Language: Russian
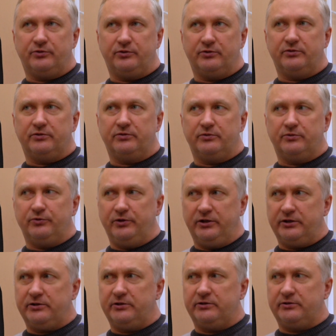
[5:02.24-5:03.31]
он
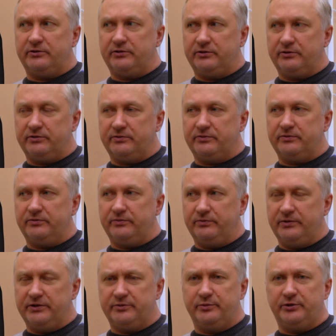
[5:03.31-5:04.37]
уехал
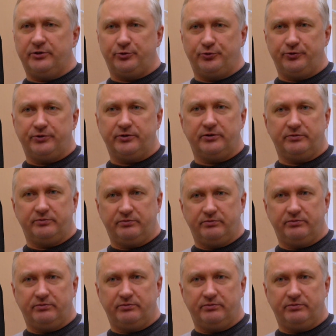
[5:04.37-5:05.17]
из Беларуси